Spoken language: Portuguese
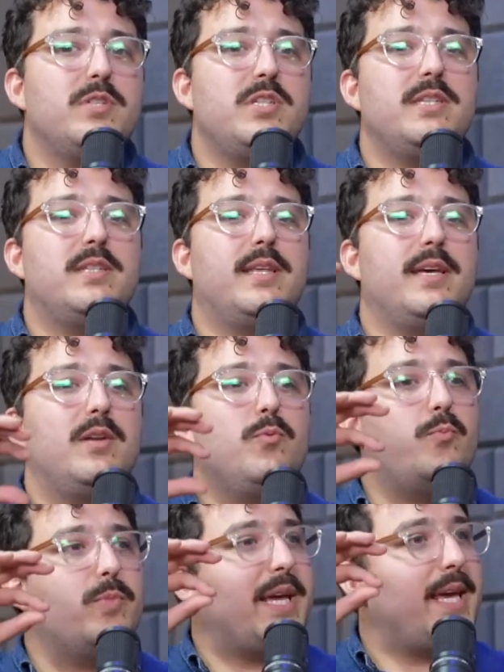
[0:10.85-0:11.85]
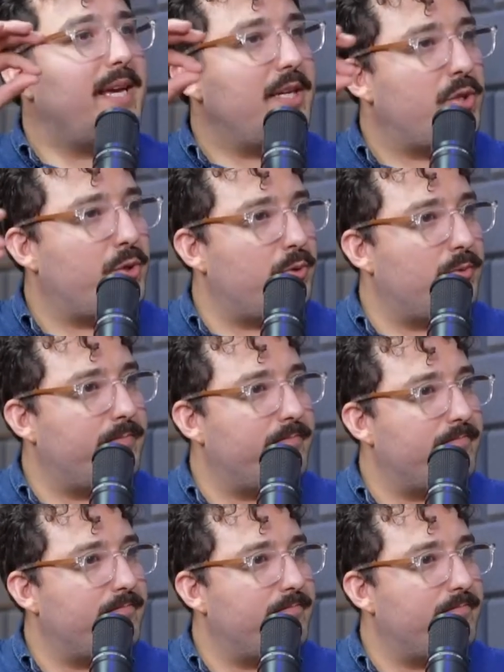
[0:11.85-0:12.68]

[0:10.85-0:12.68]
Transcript: de ter um eixo